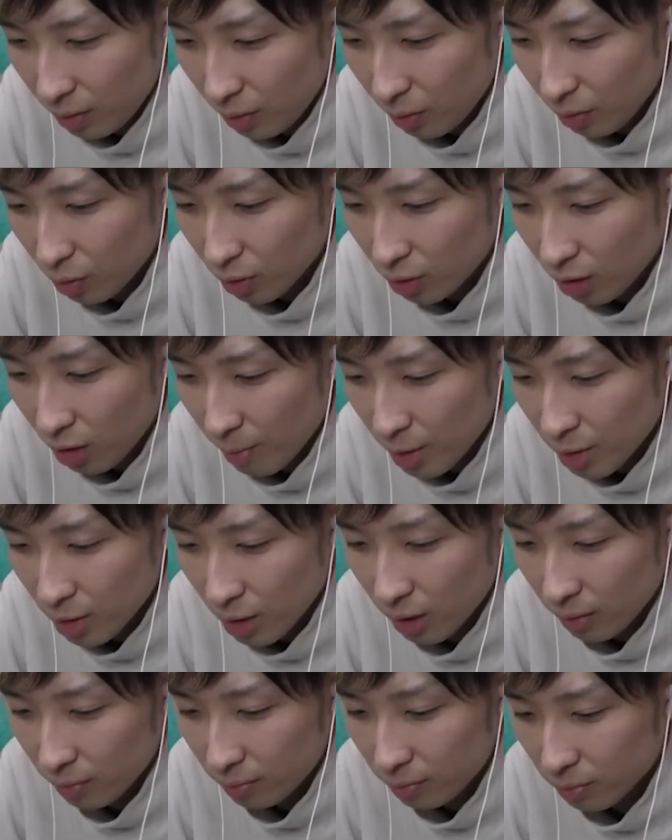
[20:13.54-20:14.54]
どうなされま
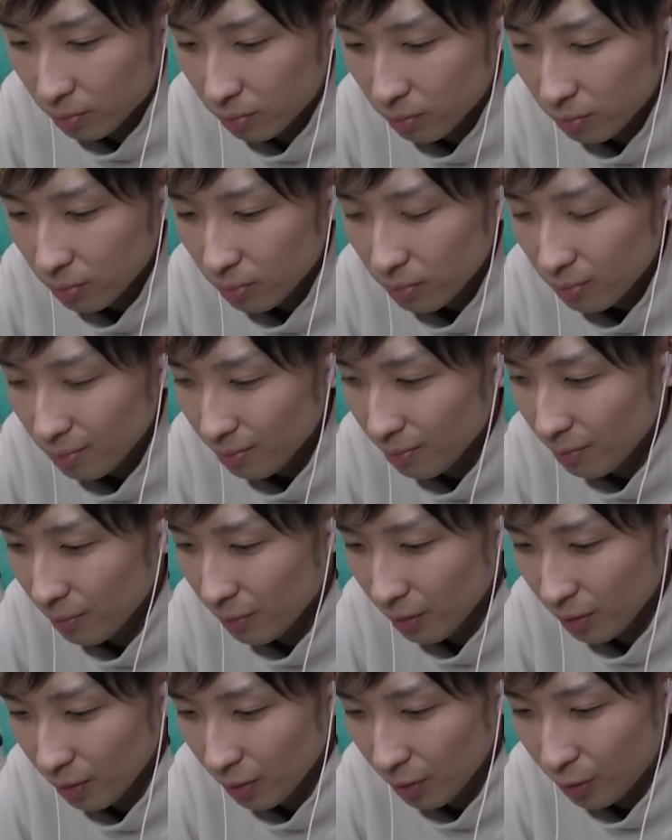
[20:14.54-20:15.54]
した？
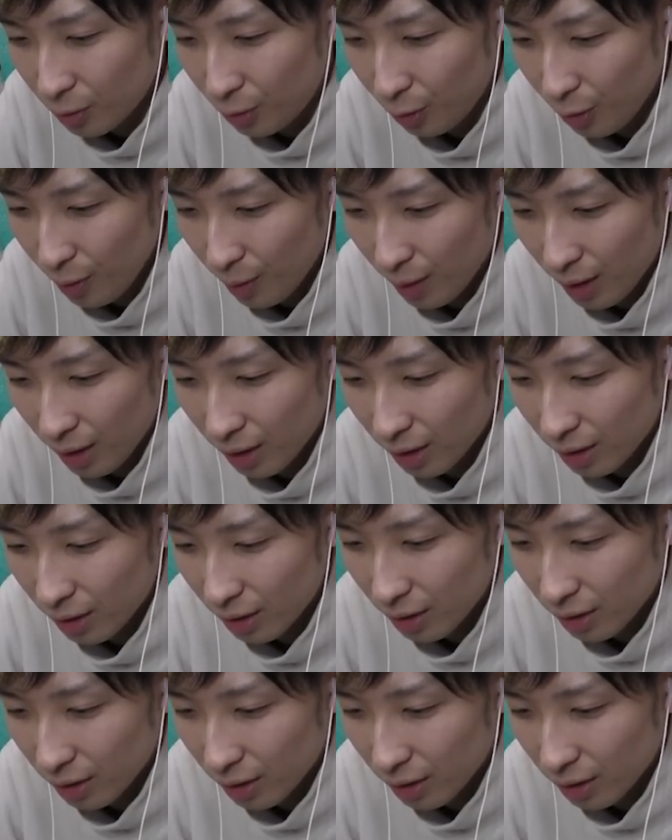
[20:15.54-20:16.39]
これは。